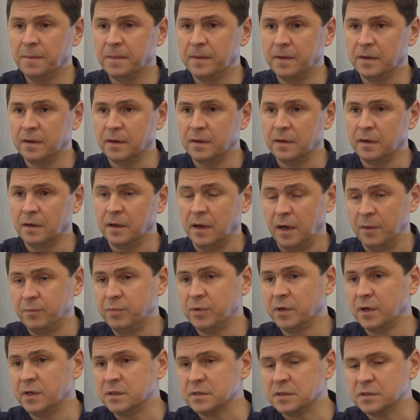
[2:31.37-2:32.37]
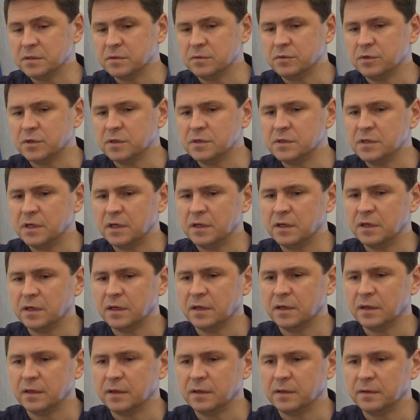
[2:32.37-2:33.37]
э, операции с точки
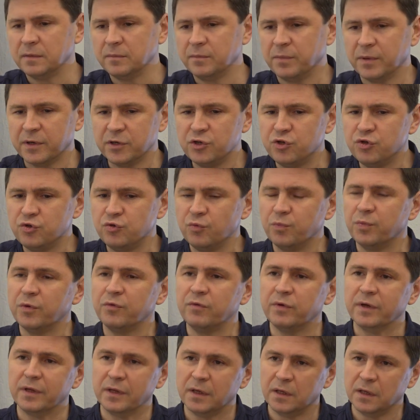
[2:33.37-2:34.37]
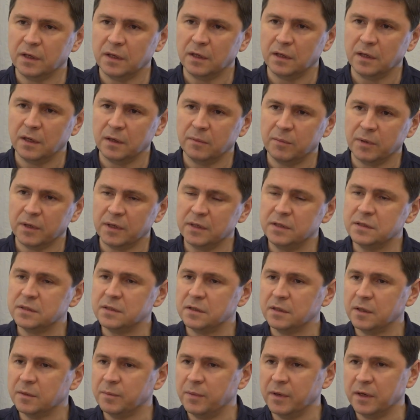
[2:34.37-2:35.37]
зрения прощупывания
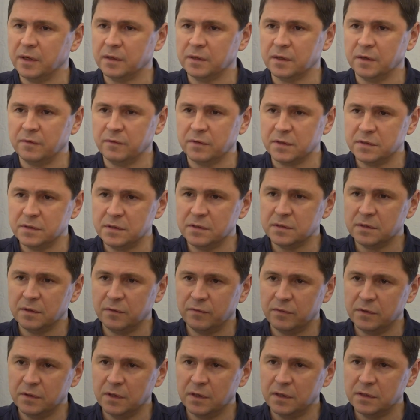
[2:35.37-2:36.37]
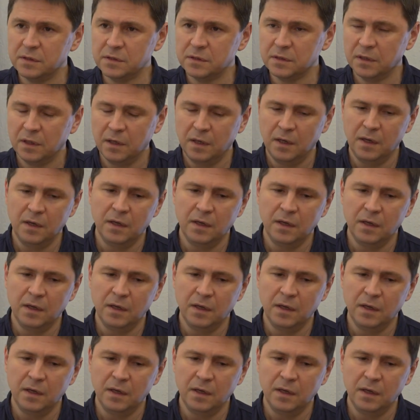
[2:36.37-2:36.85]
оборонительных порядков Российской Федерации.